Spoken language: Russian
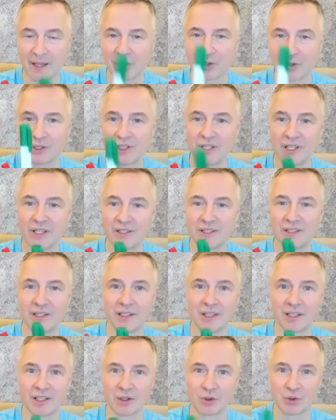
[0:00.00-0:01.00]
То есть есть
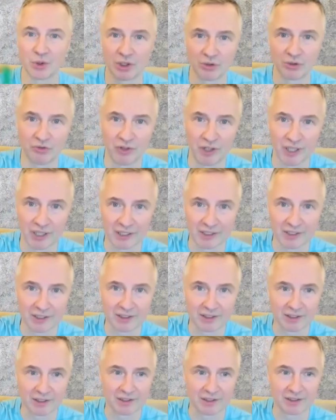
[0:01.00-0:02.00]
некий какой-то
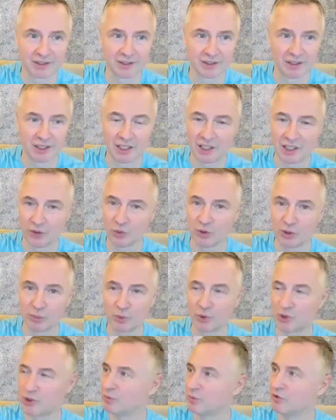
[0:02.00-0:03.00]
факт, ну,
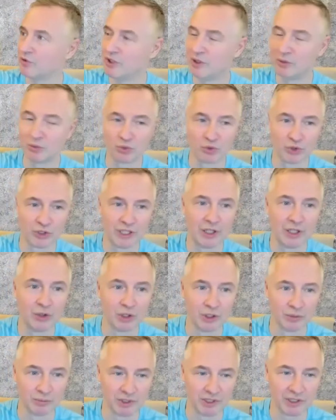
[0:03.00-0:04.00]
допустим, мы видим его
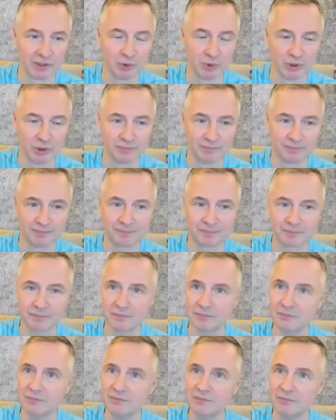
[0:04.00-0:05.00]
зеленым с тобой
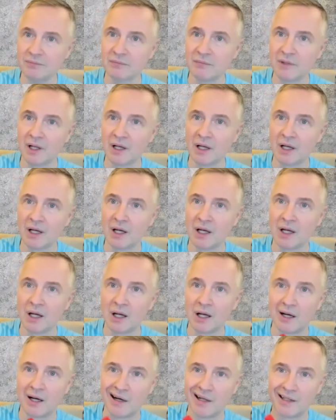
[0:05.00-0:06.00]

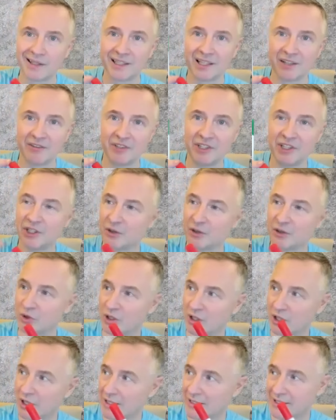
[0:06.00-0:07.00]
а она видит его
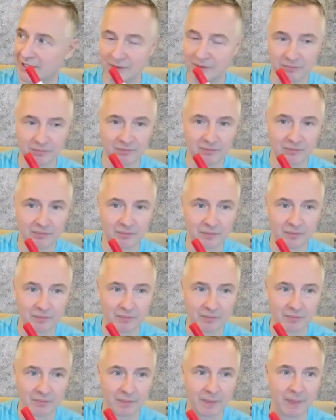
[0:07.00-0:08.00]
красным,
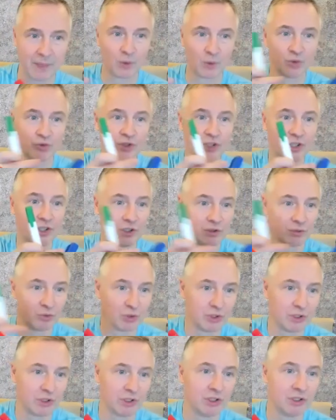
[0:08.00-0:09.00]
он видит
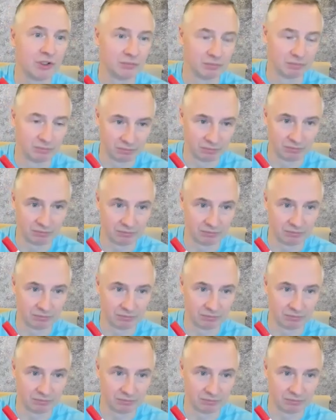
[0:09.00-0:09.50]
его синим.